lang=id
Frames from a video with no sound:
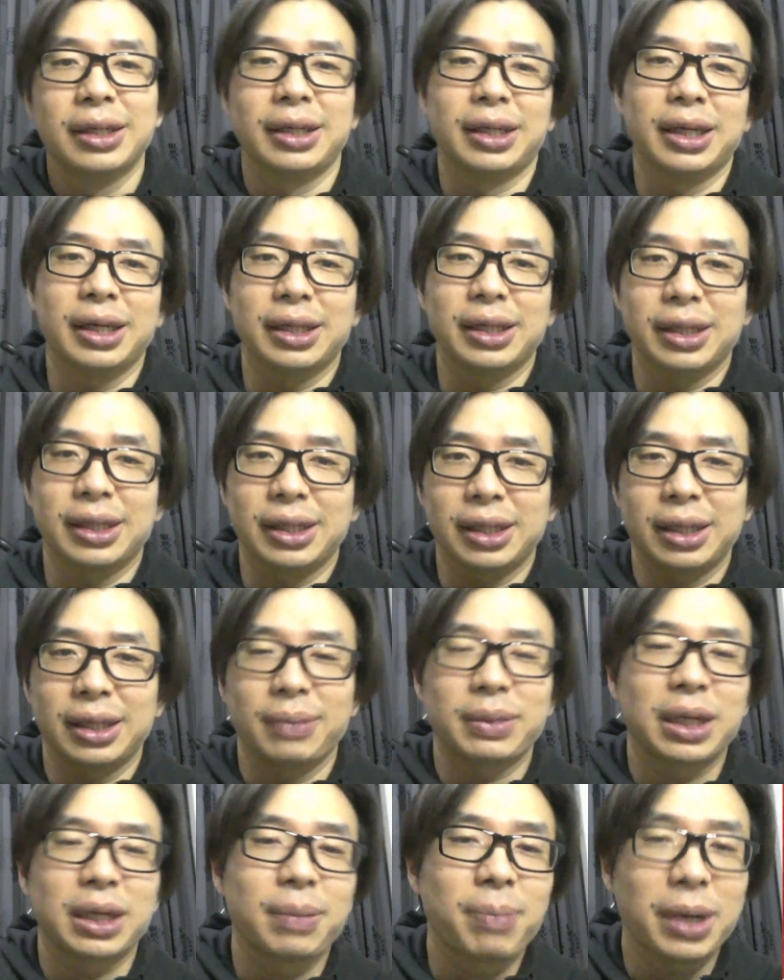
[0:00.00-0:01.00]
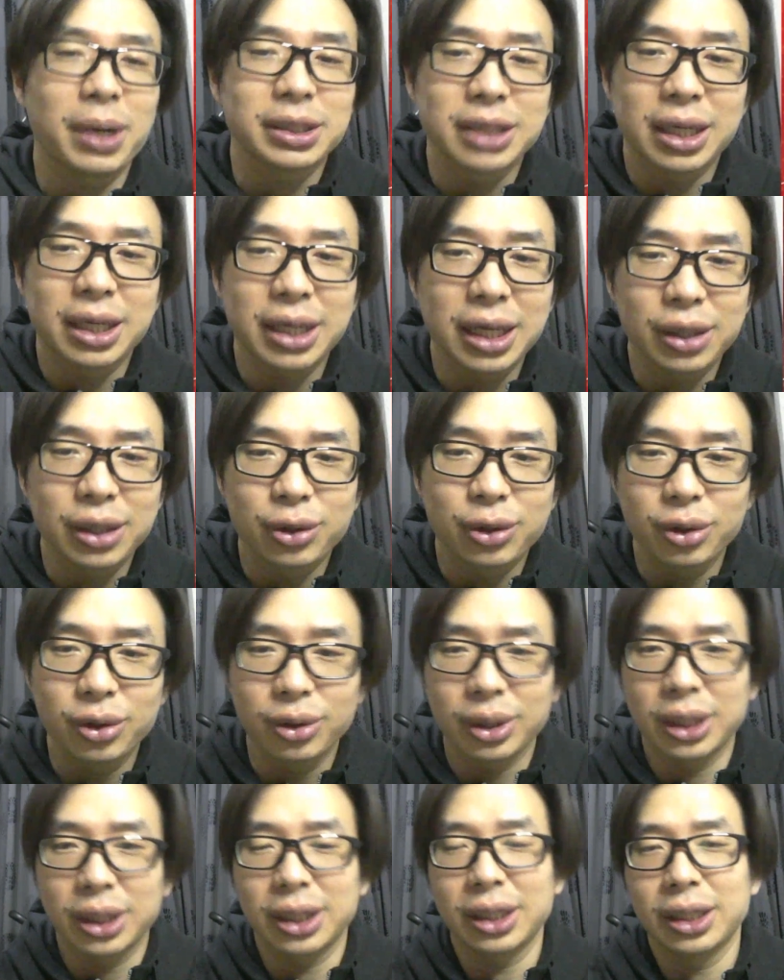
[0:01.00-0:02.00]
ya um, terlepas dari itu
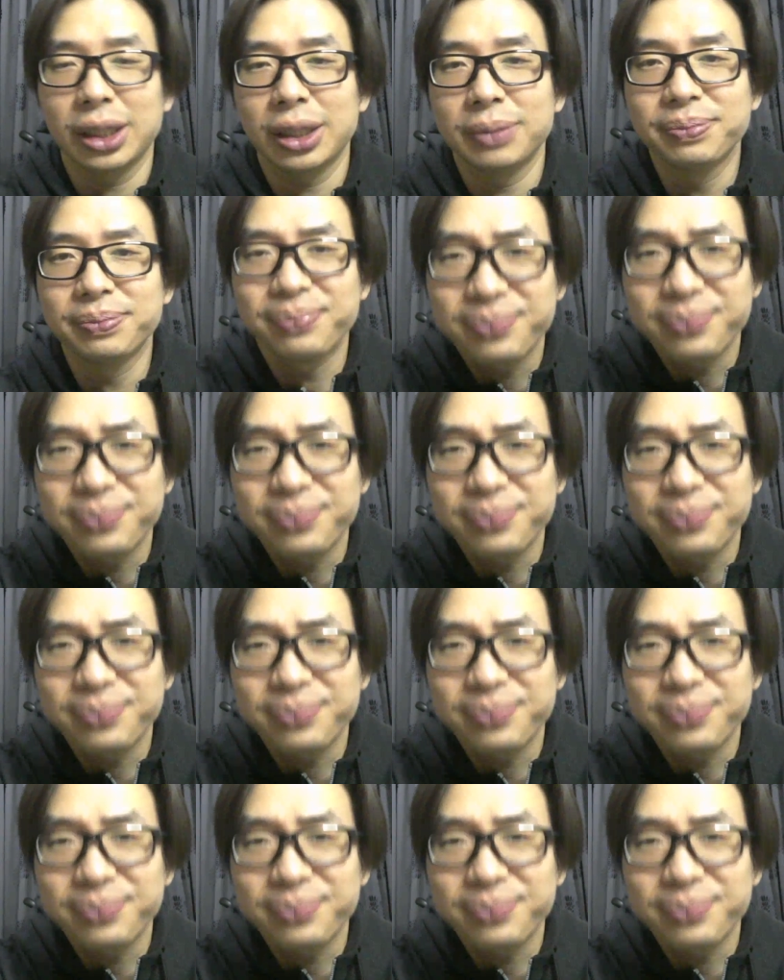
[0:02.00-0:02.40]
um,